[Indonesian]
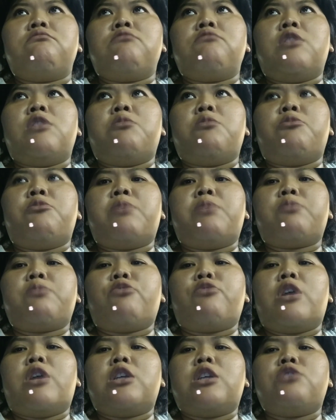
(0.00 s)
udah mau
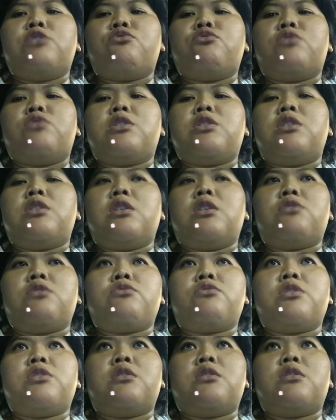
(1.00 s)
40 hari juga sih
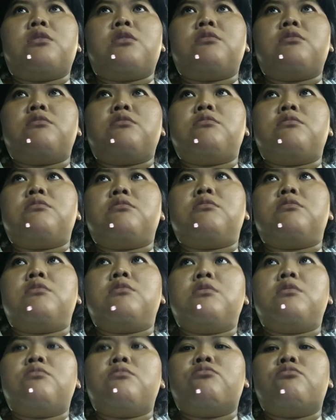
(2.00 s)
harusnya.
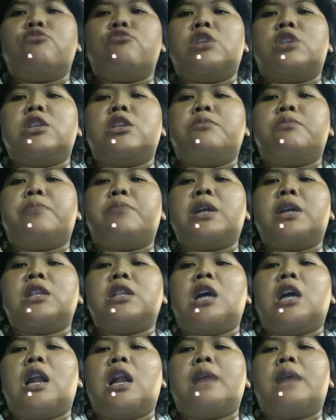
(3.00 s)
Bulan depan
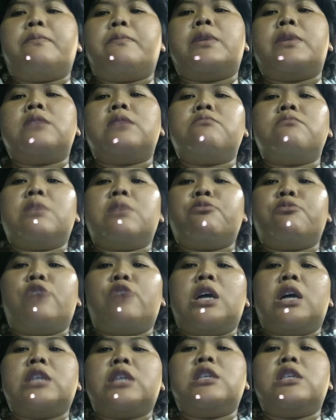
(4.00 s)
tanggal 8, 40
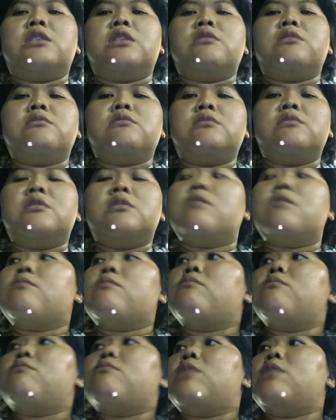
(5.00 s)
hari.
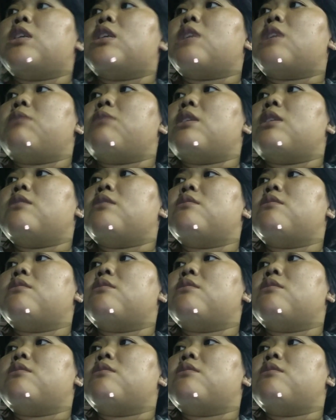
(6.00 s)
Bener kan? Nak?